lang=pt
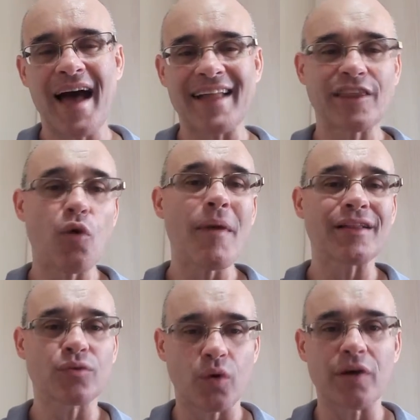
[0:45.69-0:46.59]
até uma
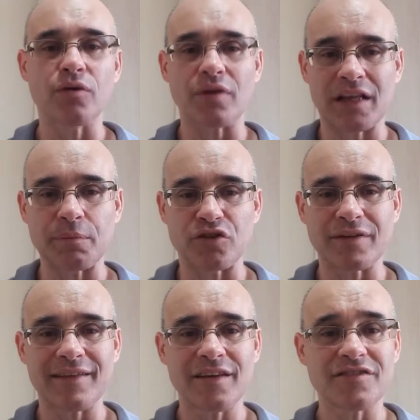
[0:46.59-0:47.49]
torre controlada pelos
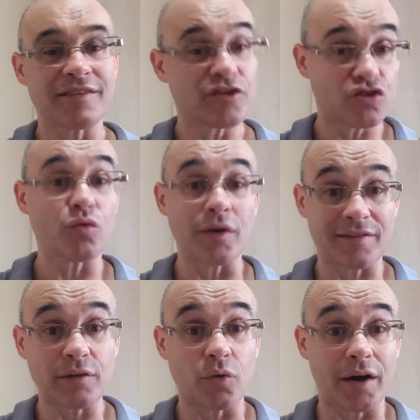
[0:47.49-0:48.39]
nazistas e destruir
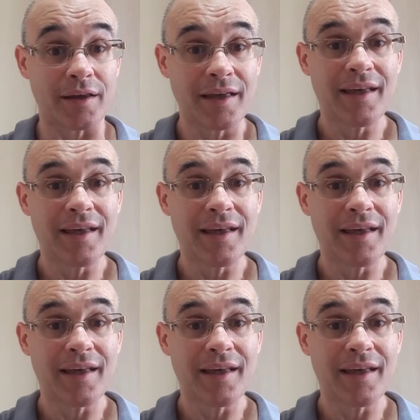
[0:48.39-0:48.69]
essa torre.